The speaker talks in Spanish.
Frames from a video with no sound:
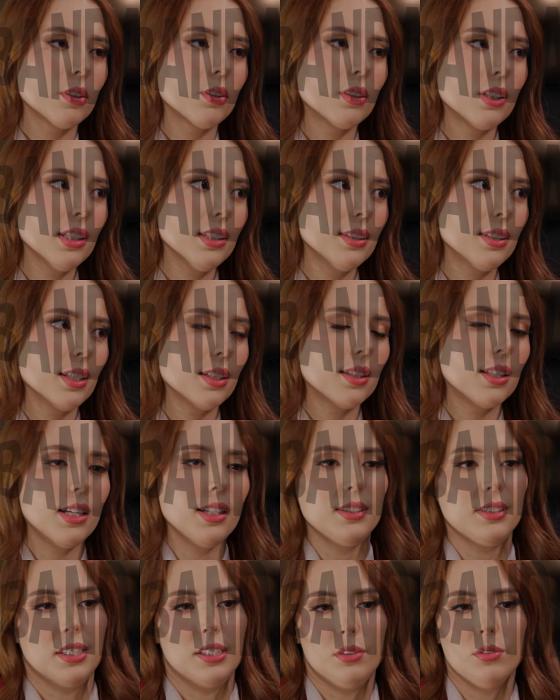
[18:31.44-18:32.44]
creo que hasta
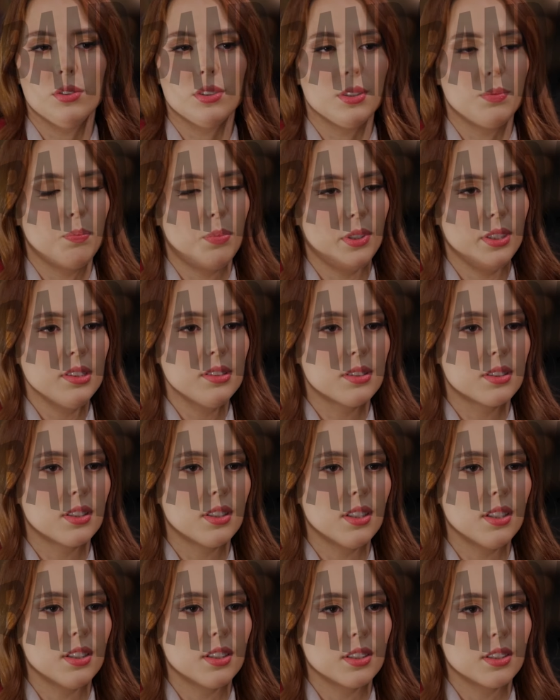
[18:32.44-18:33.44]
tres años después
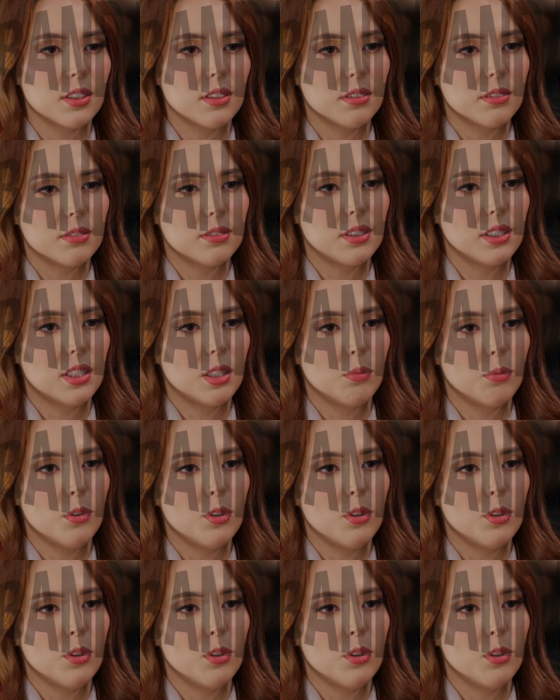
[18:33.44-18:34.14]
de que